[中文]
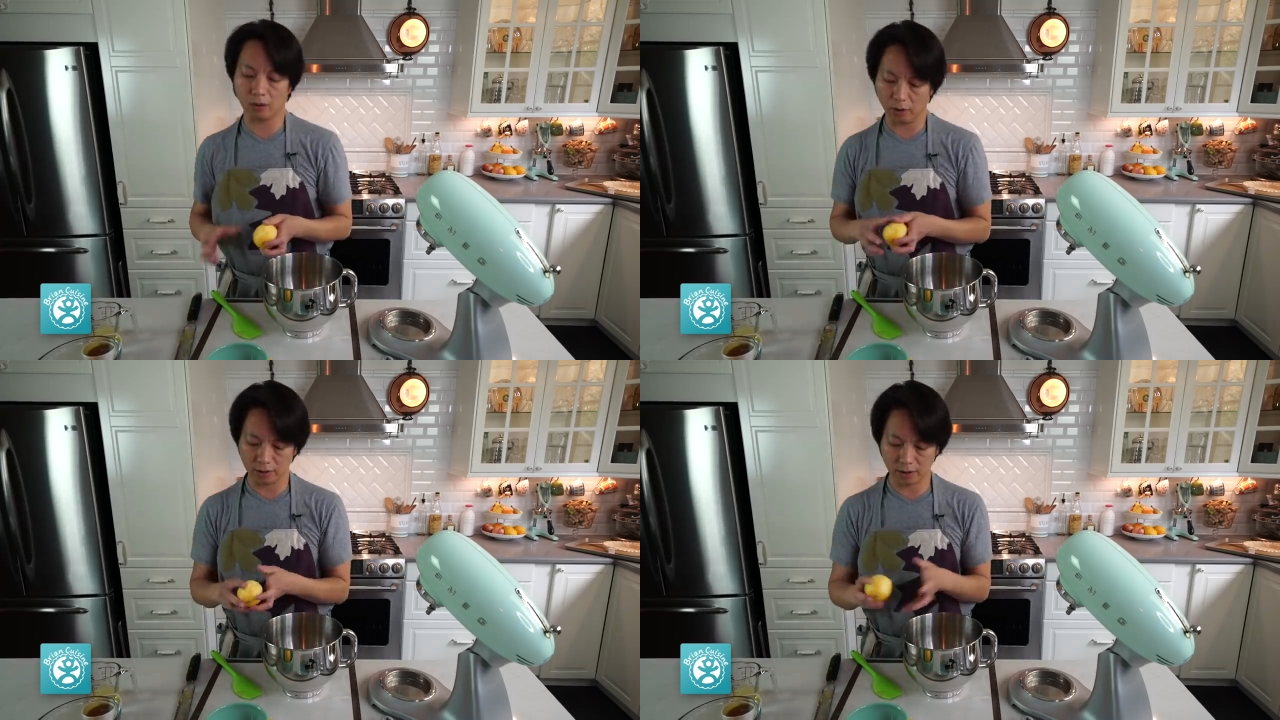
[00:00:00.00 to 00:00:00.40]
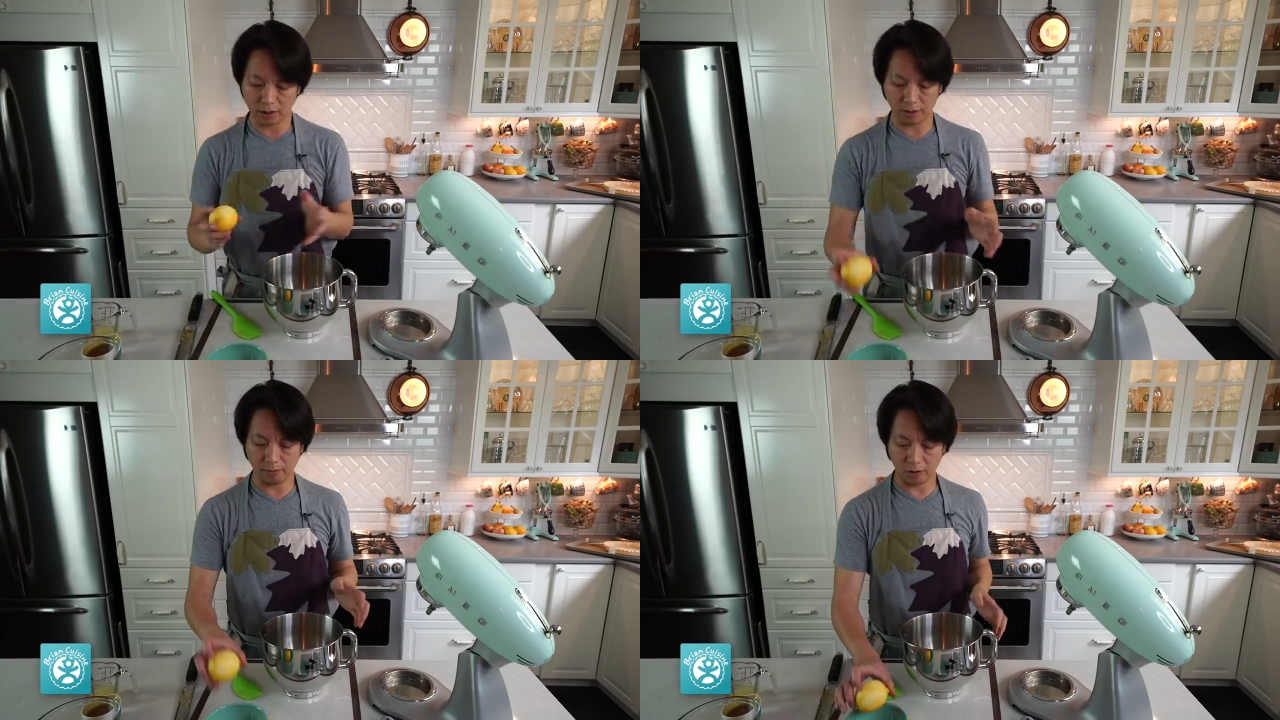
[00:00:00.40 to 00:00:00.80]
个黄色
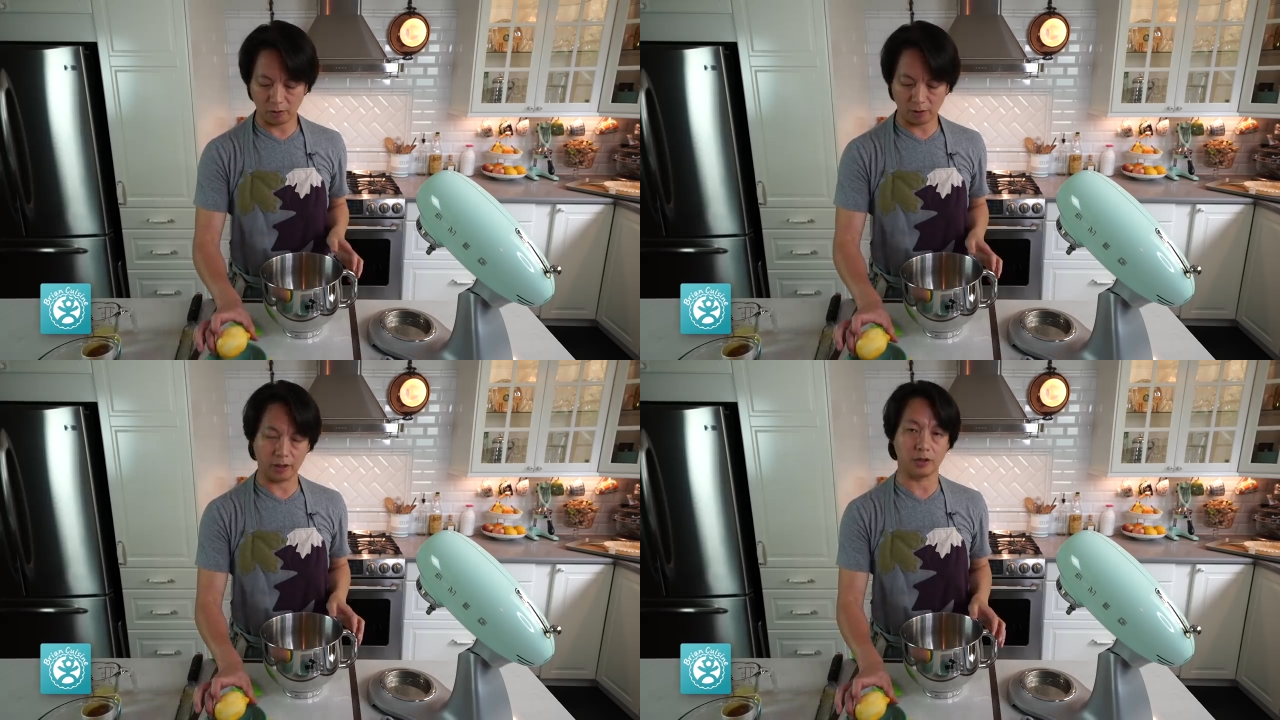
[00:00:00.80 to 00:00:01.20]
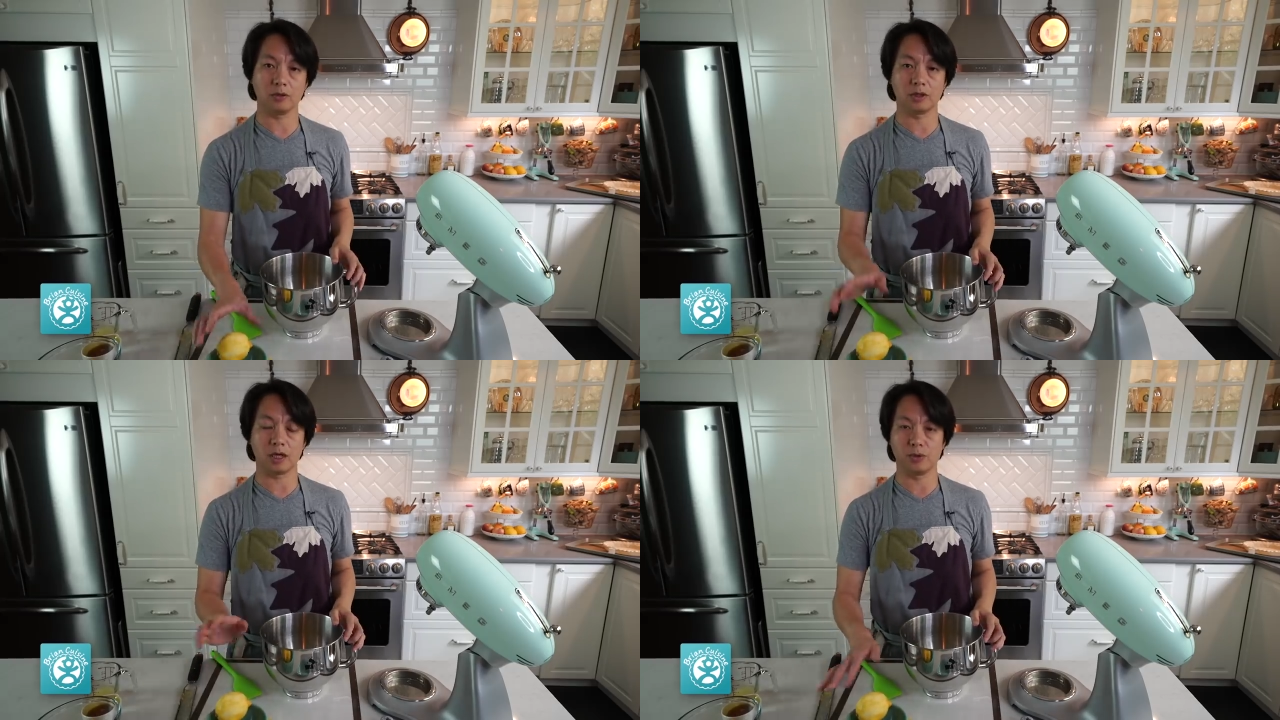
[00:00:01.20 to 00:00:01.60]
柠檬的话，你
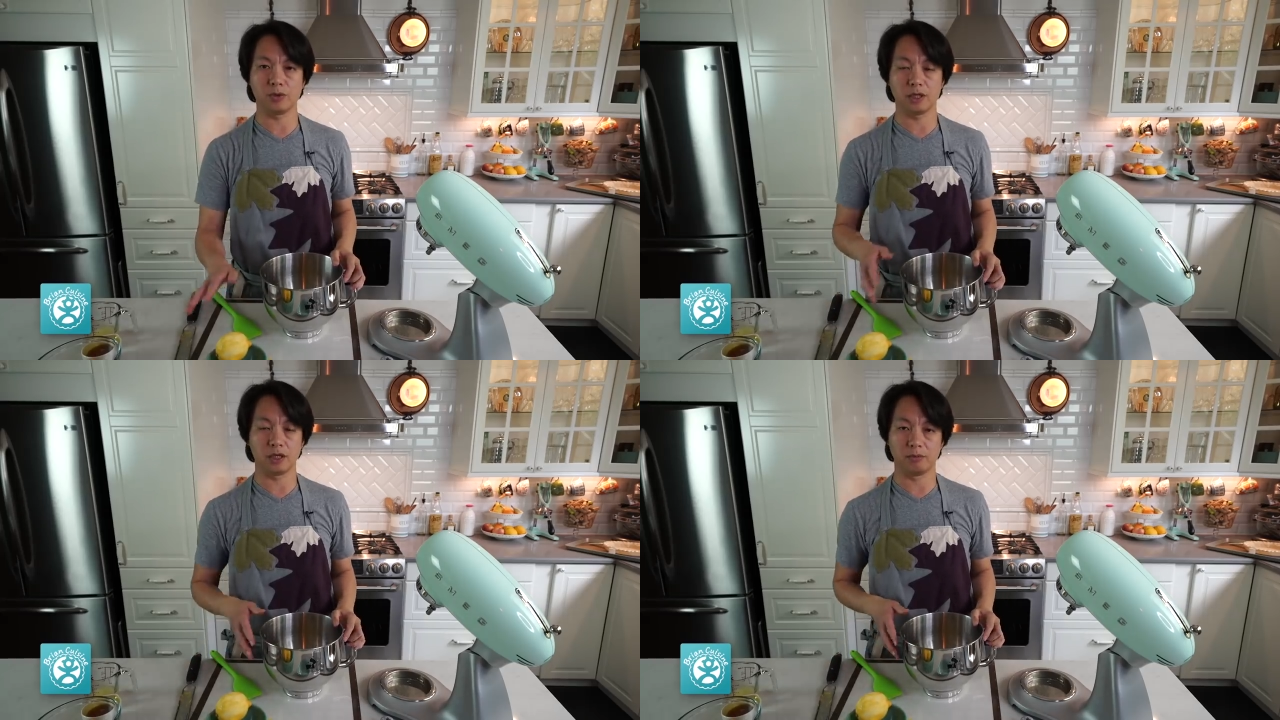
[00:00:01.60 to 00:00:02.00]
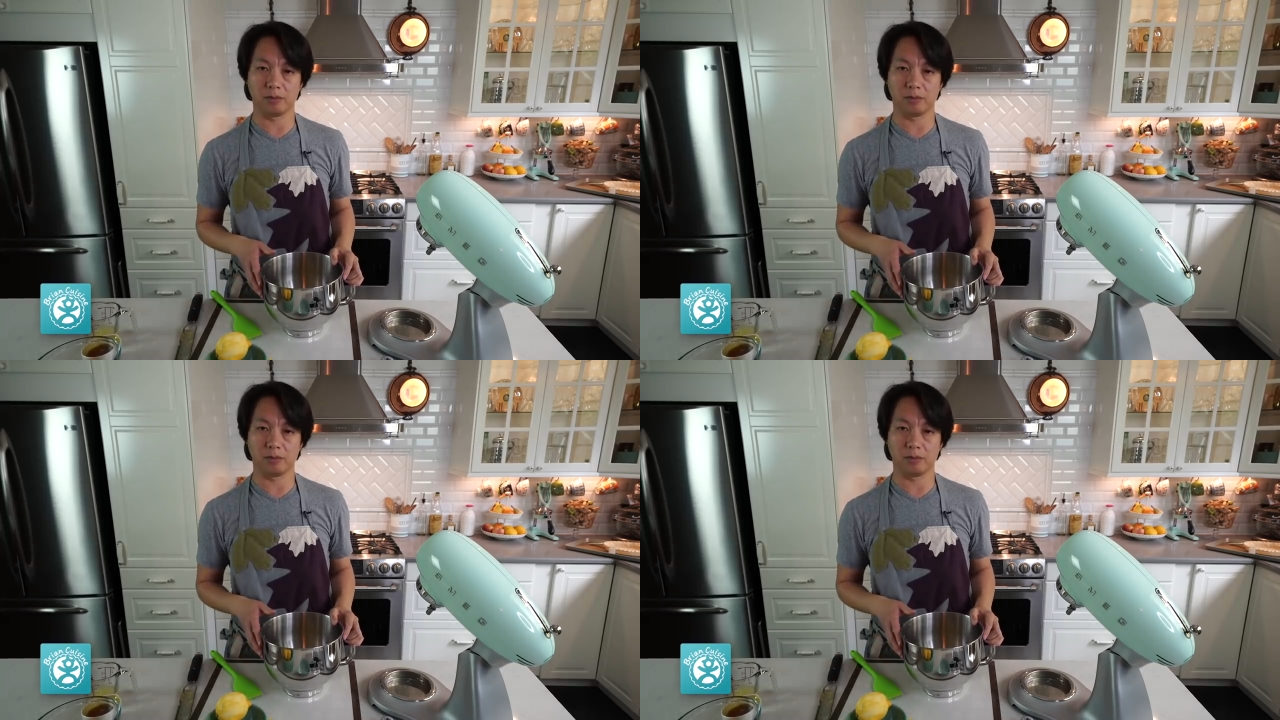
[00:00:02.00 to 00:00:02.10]
用这个绿色柠